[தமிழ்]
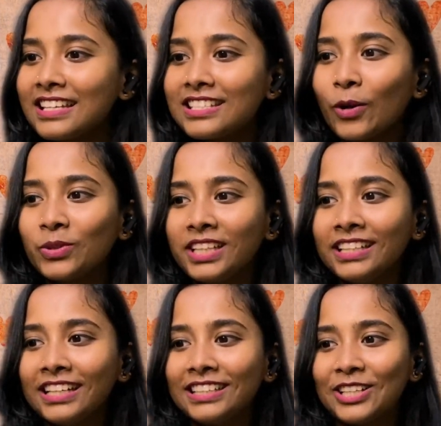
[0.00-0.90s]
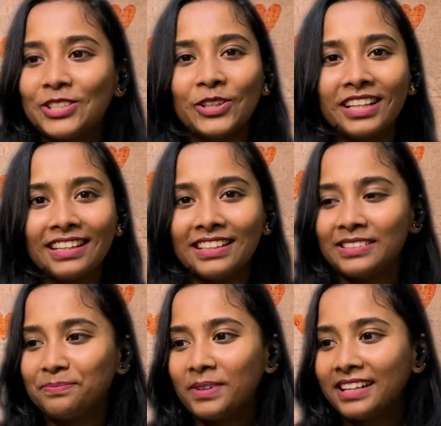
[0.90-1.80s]
சவுத் இந்தியன் டச்சோட
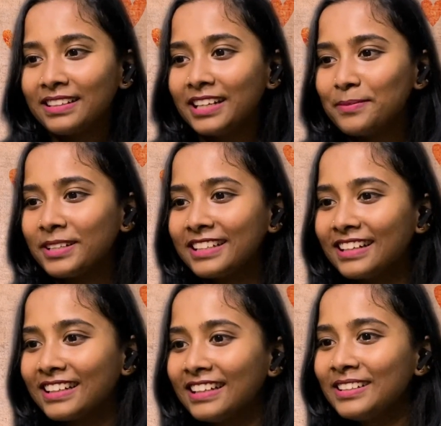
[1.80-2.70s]
பாட்டு ரெடி பண்ணிருக்காங்க